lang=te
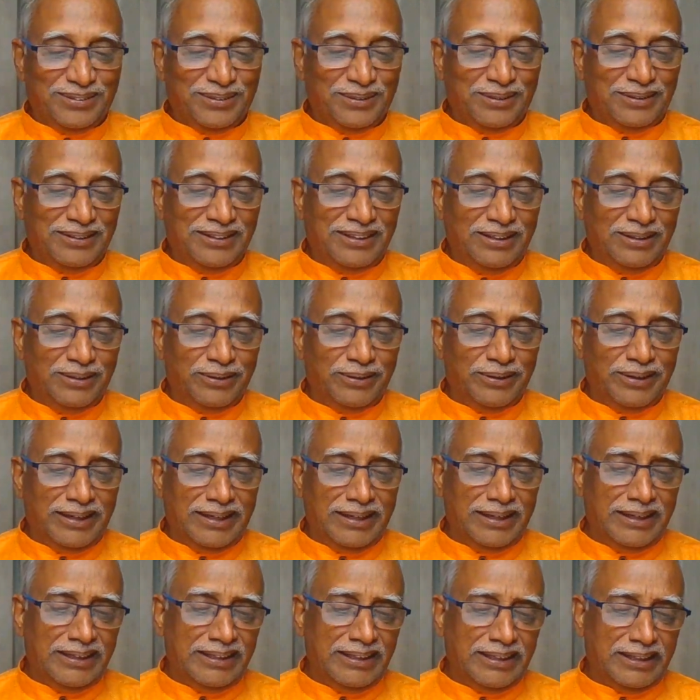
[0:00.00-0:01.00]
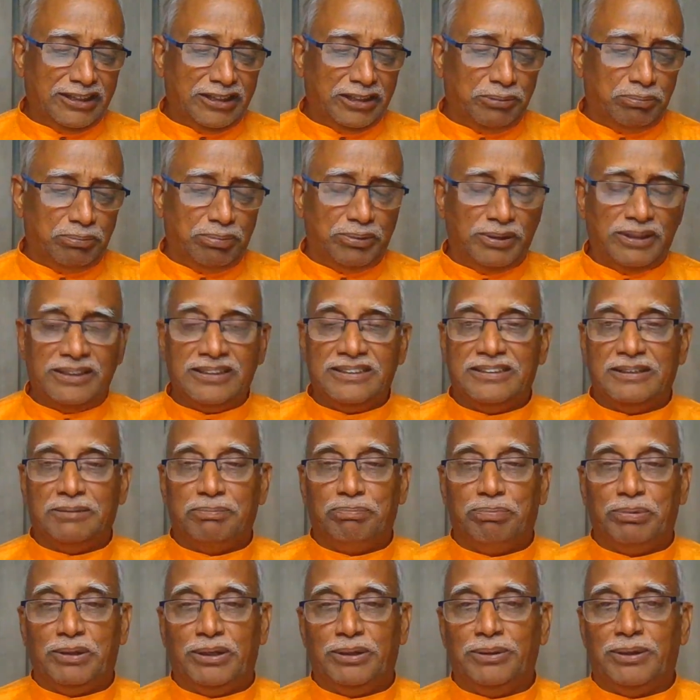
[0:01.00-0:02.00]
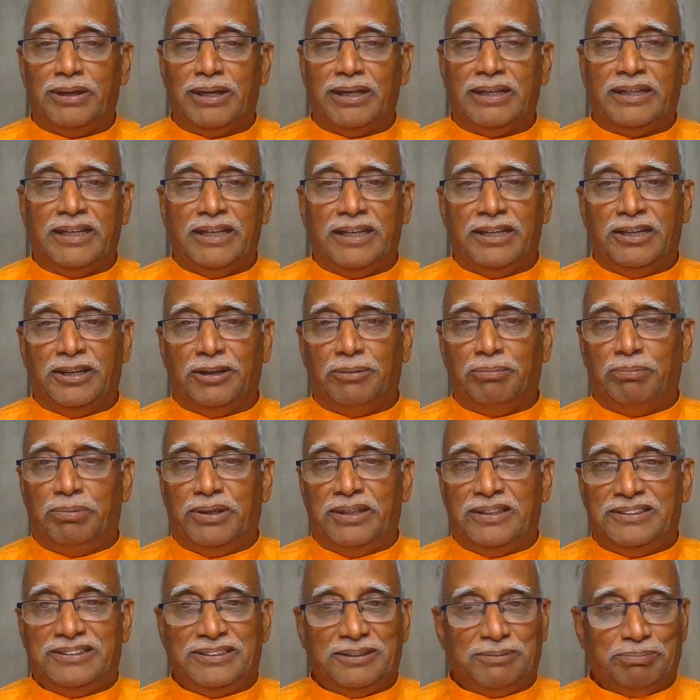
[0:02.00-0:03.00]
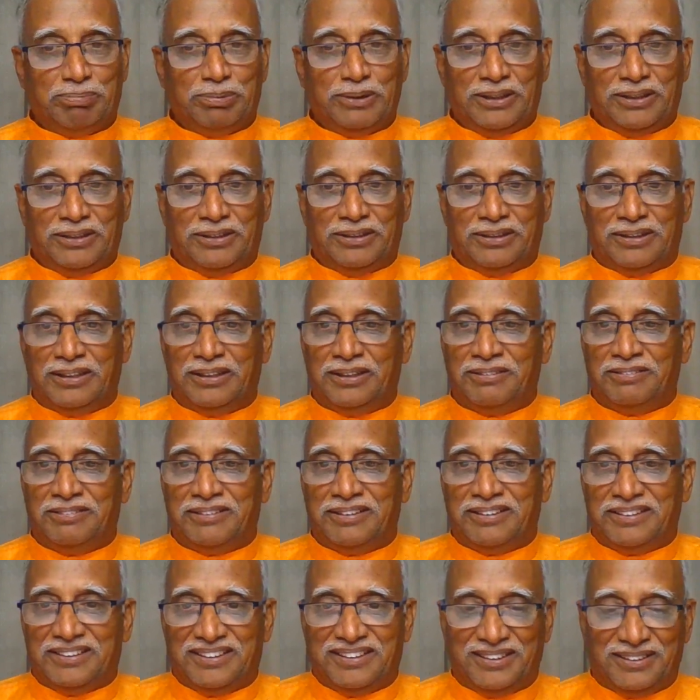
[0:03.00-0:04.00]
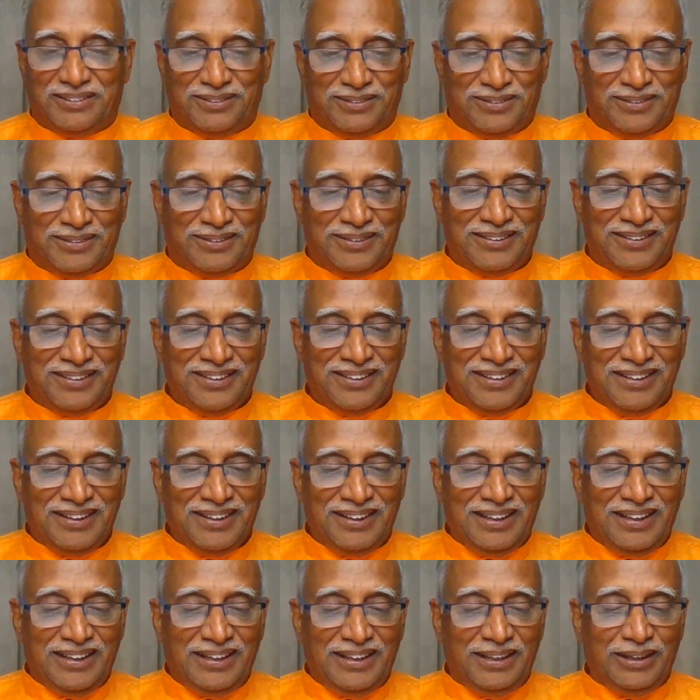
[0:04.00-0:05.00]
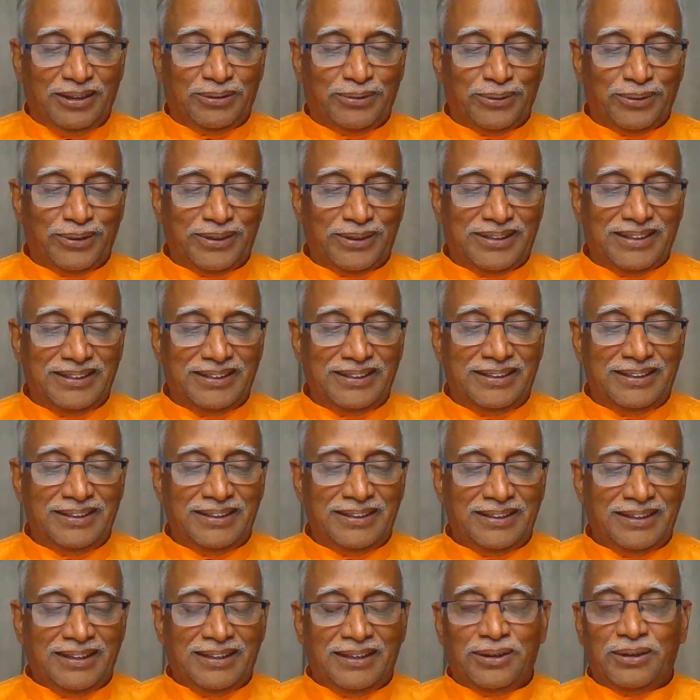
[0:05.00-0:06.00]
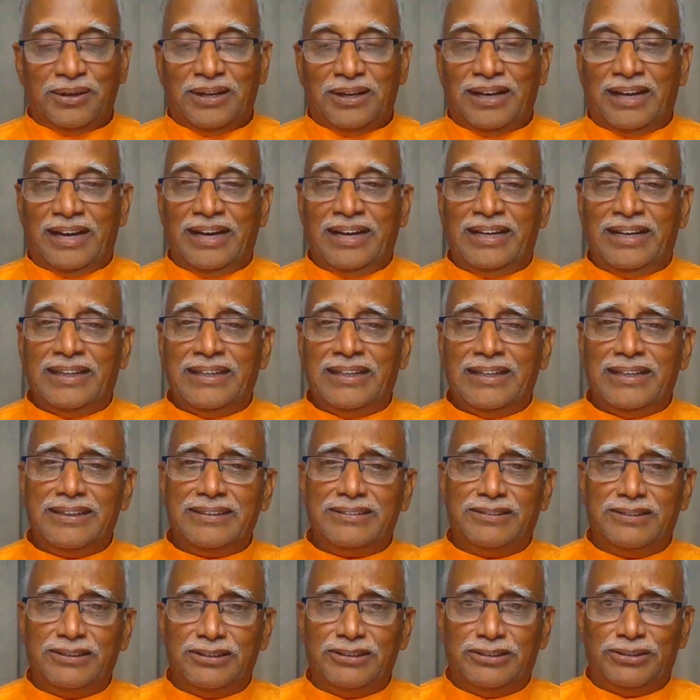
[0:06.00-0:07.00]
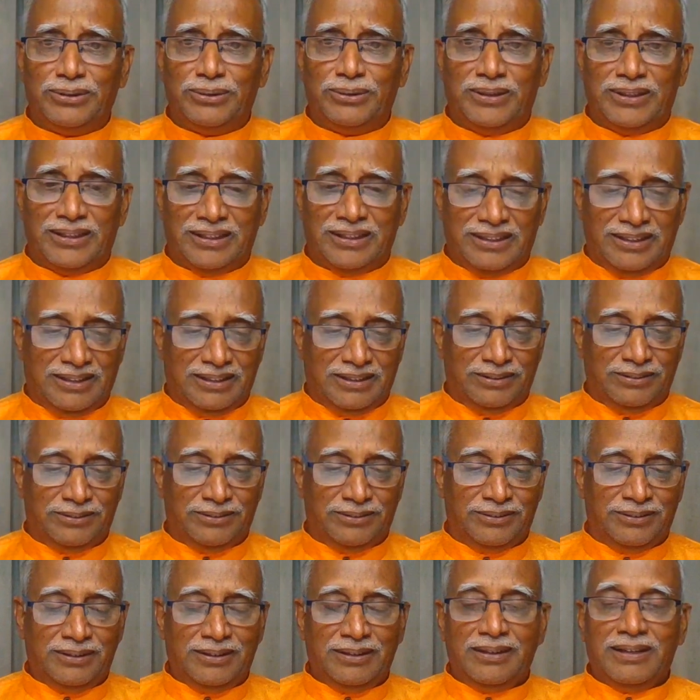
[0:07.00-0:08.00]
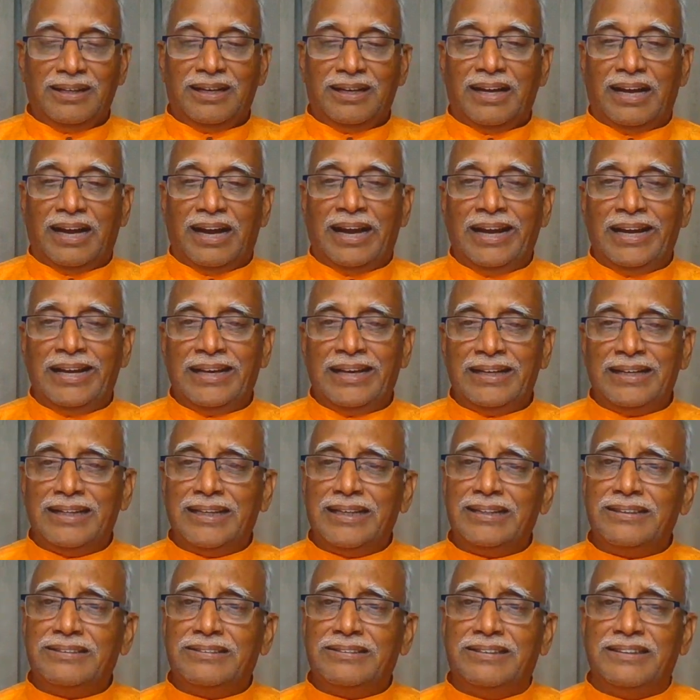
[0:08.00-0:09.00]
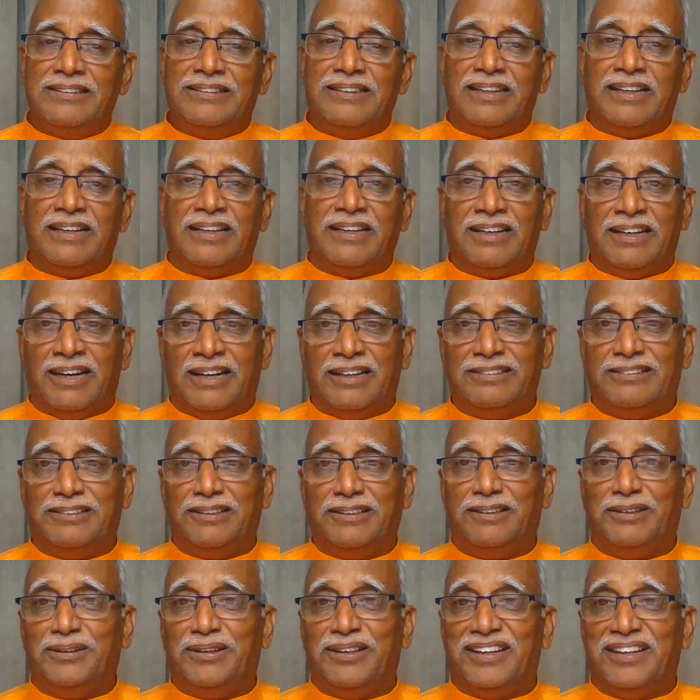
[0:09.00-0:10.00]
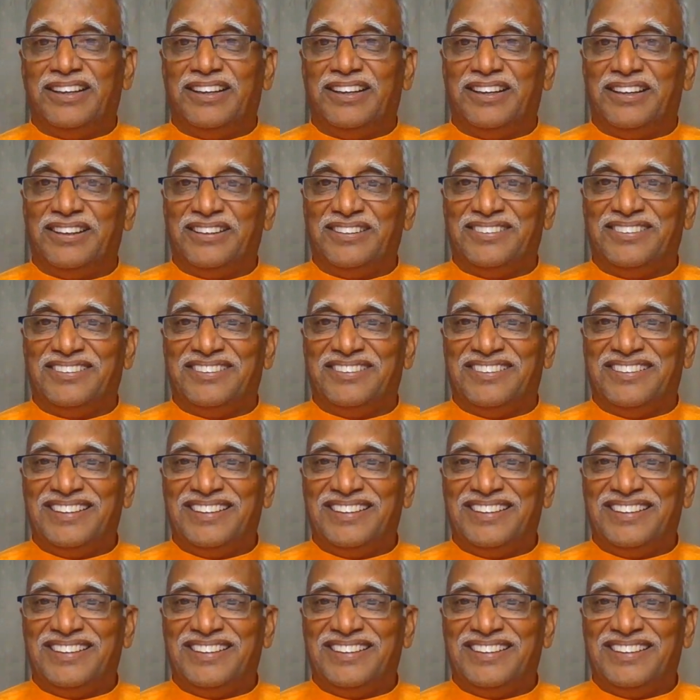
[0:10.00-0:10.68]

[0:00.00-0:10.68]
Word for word: చూడండి దీనిలో హిరణ్య గర్భుడని చెప్పాడు అగ్ని గర్భుడని చెప్పారు రెండు విషయాలు ఇంకోటి ఆయనే శిశిరుడు అన్నారు ఆయన్నే శిశిర నాశనుడు అన్నారు